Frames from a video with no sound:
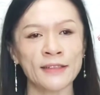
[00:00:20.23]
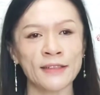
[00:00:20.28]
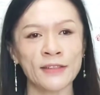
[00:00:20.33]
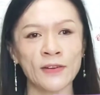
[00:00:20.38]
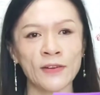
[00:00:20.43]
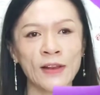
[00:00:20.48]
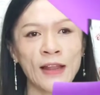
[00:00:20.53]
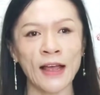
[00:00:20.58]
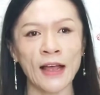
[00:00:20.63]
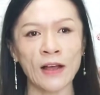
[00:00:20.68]

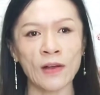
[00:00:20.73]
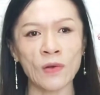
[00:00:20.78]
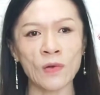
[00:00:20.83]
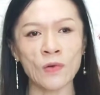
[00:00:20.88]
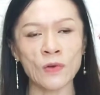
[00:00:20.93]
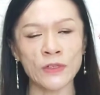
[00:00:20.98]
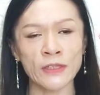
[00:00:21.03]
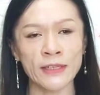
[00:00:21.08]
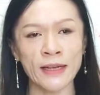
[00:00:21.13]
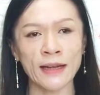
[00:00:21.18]
Sola
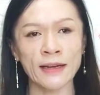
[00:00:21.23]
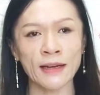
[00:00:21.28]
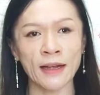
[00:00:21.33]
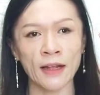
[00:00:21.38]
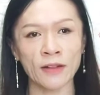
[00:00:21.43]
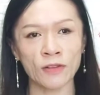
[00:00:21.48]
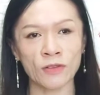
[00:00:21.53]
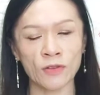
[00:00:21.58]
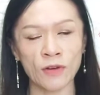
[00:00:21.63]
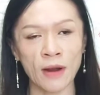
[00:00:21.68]
Cushion
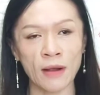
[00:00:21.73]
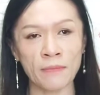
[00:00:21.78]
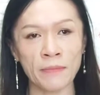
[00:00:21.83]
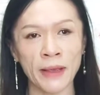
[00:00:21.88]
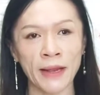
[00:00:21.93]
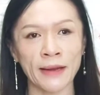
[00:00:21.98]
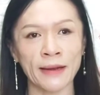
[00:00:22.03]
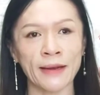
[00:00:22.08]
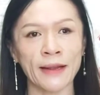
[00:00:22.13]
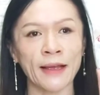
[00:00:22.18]
Ultra
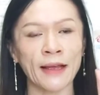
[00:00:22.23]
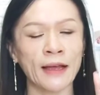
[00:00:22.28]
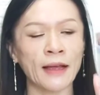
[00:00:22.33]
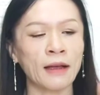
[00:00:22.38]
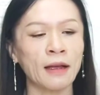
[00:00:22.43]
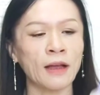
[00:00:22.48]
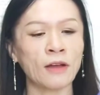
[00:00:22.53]
Matte นะคะ